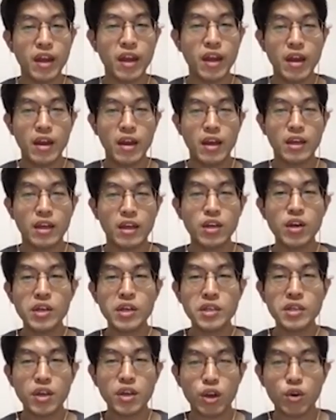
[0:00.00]
그거 이제
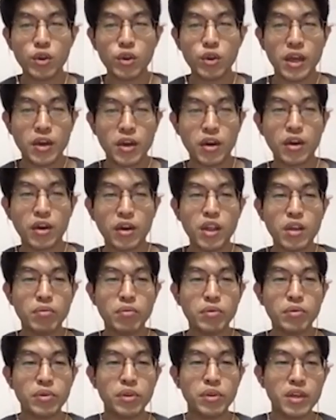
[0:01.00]
결국 다 엮여 있는
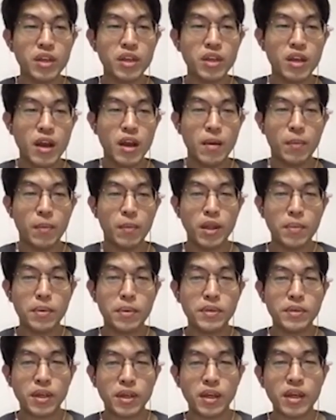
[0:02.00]
부분들이 뭐
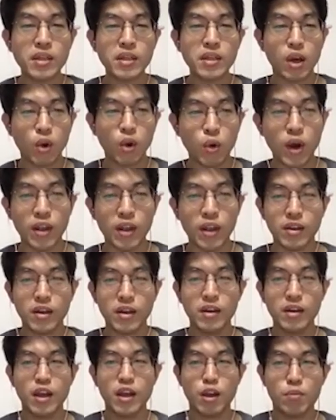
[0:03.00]
대표적인 게 정관, 그
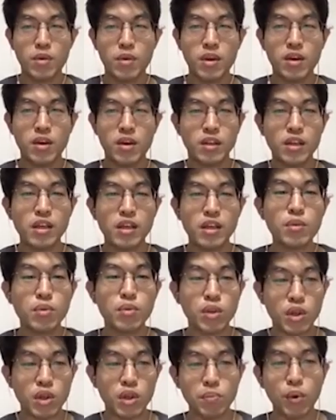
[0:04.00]
다음에 그 등기부
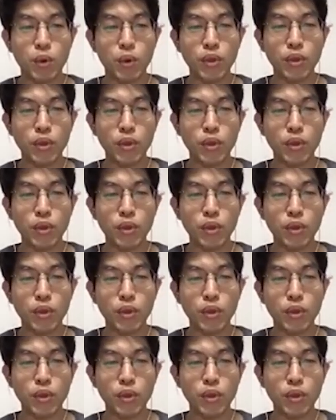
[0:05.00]
등본,